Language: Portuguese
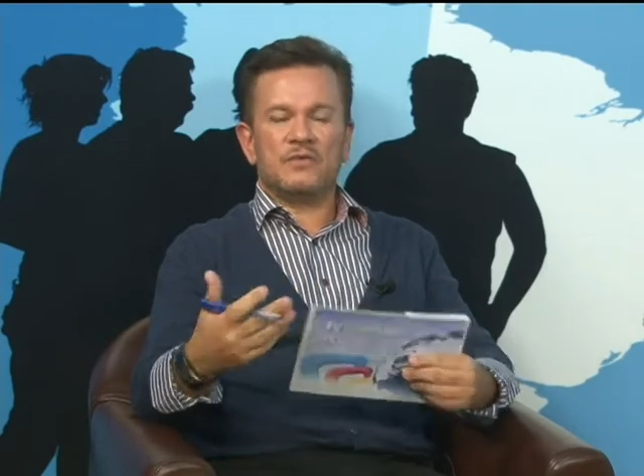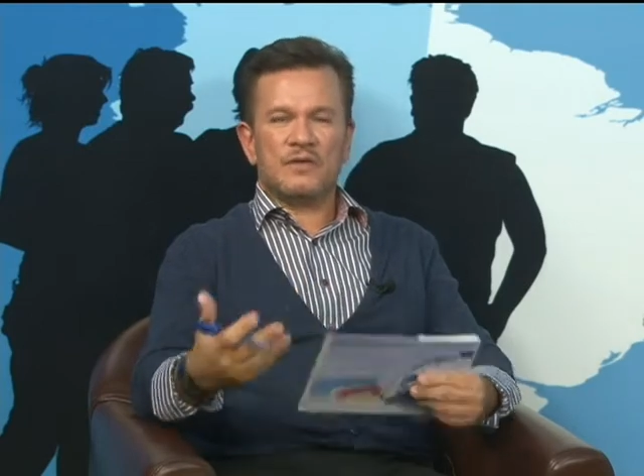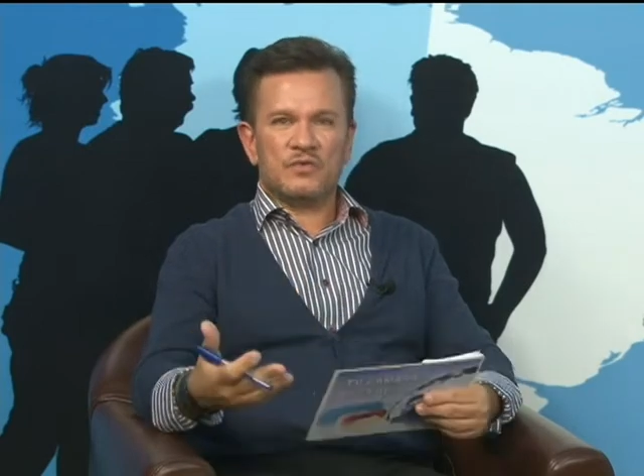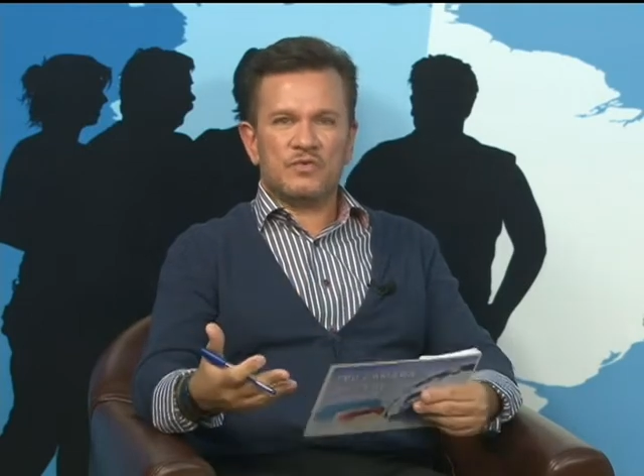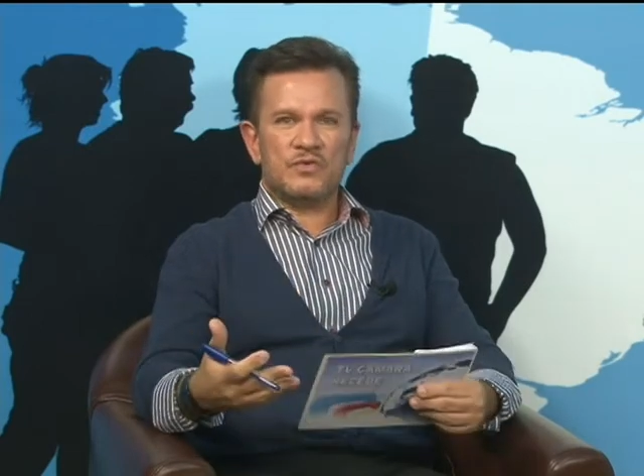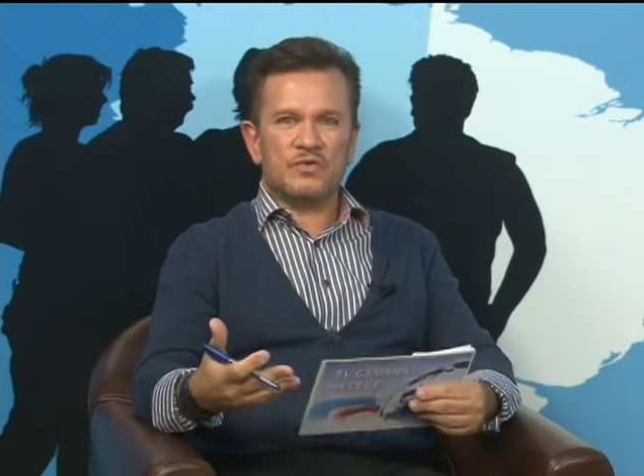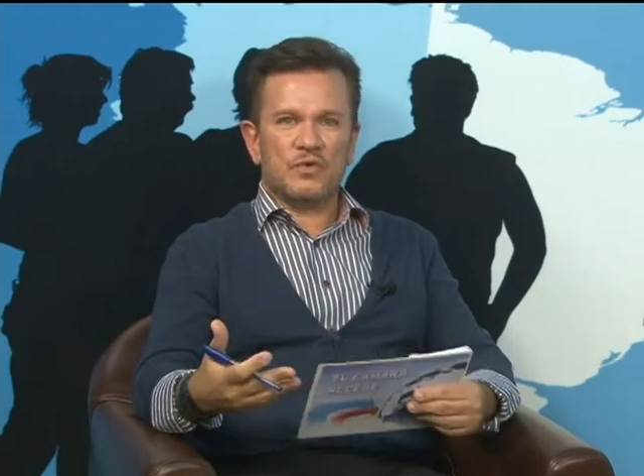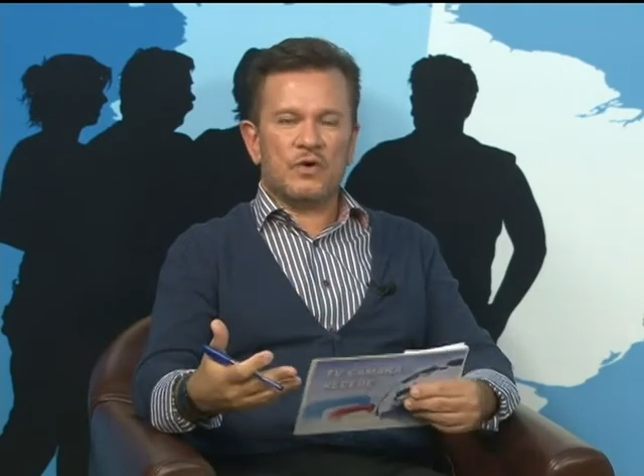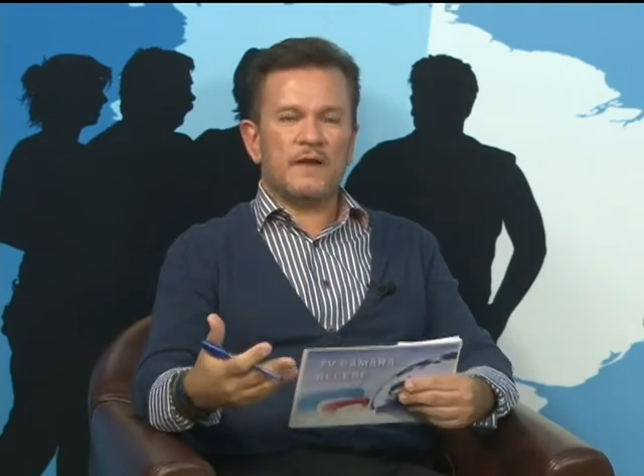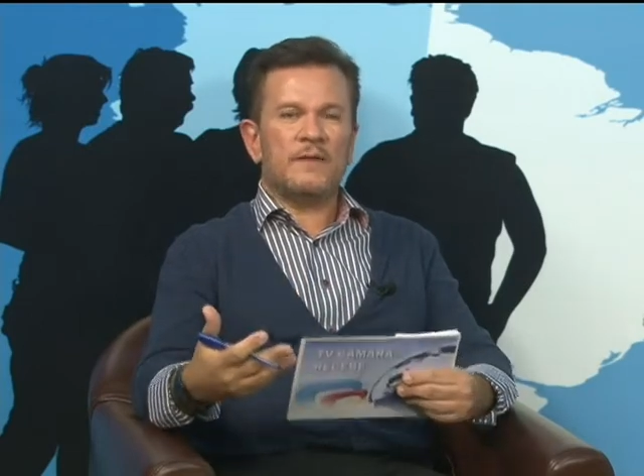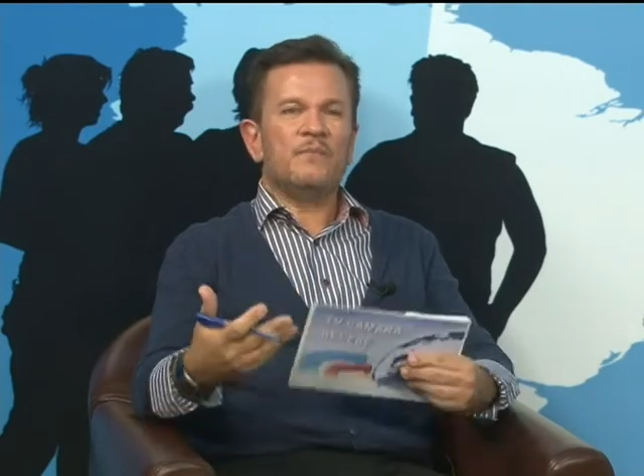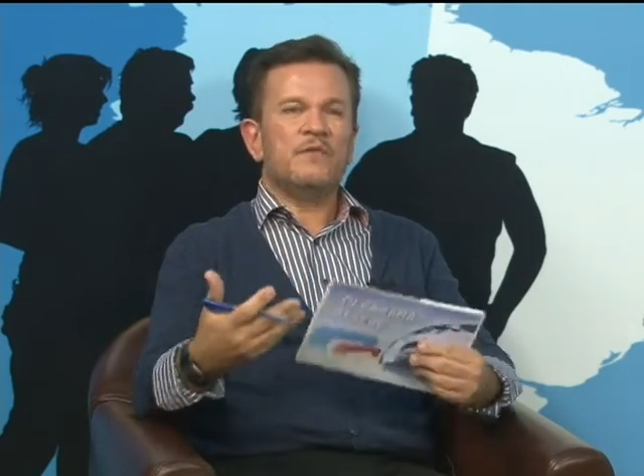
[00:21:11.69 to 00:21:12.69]
da sua
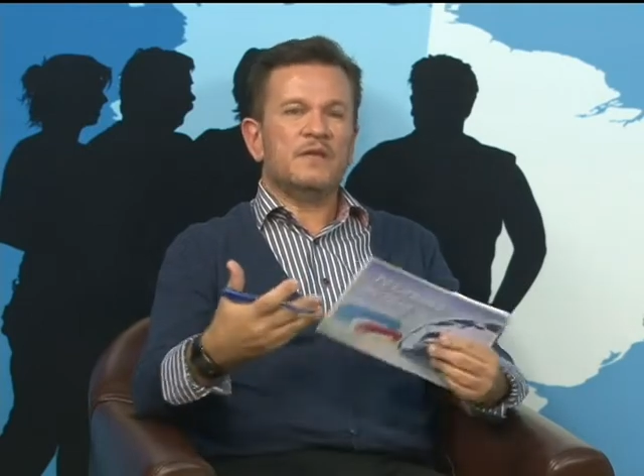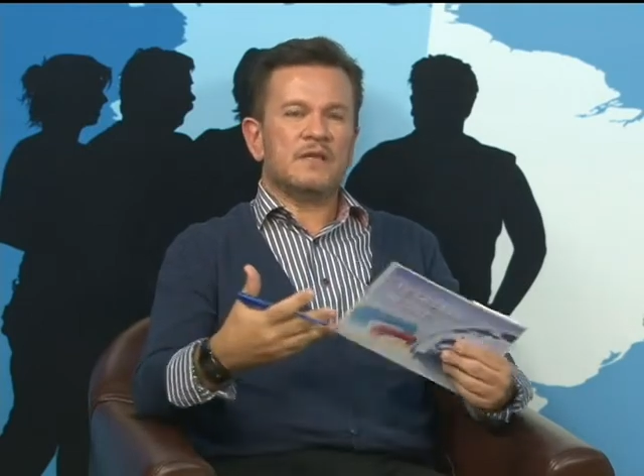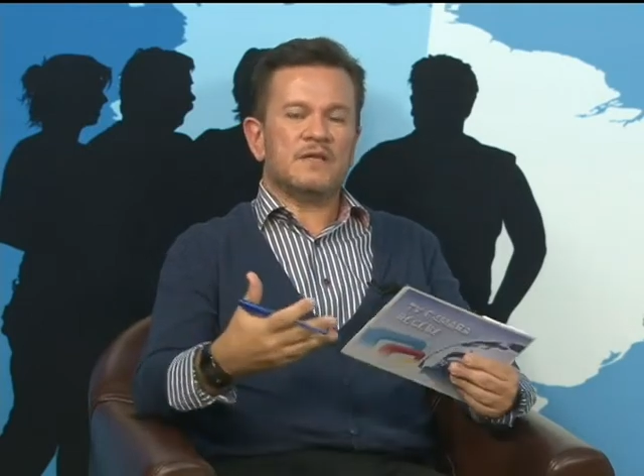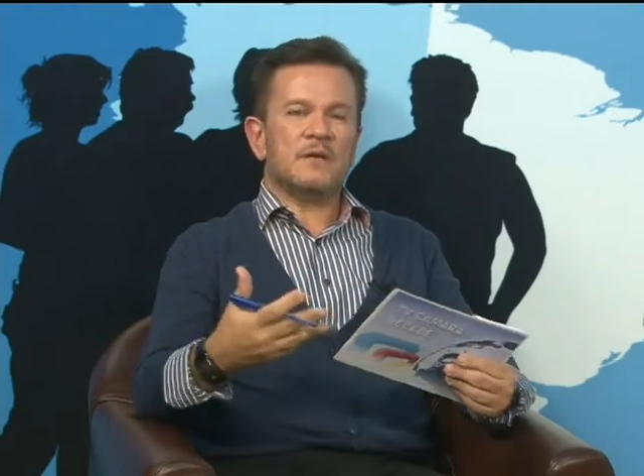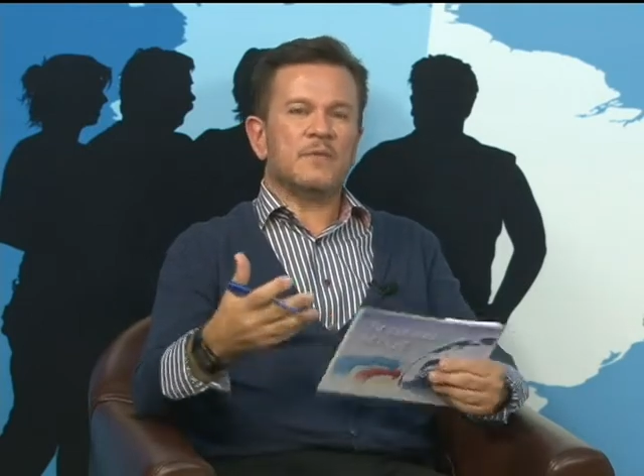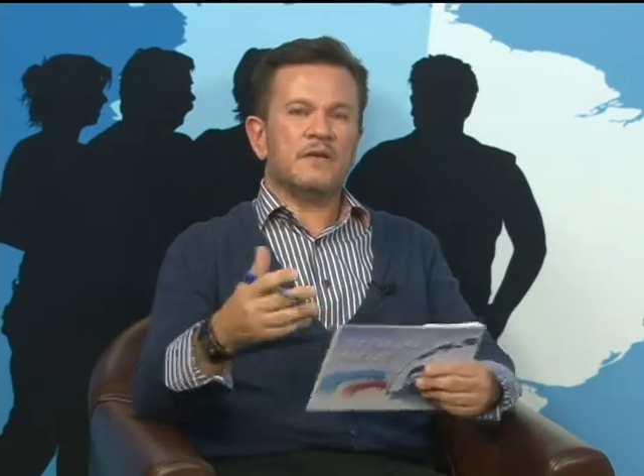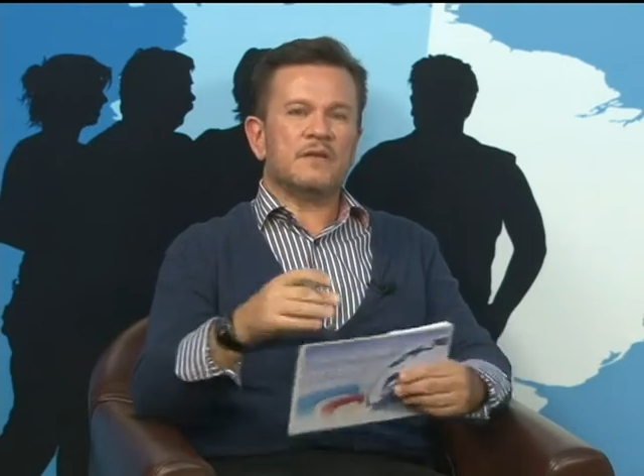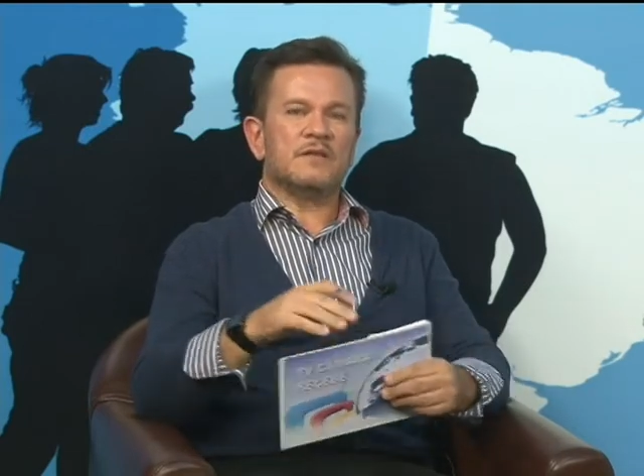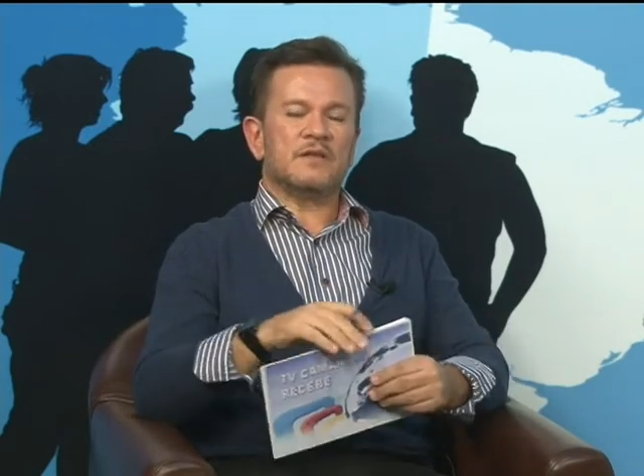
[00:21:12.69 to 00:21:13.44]
história e saber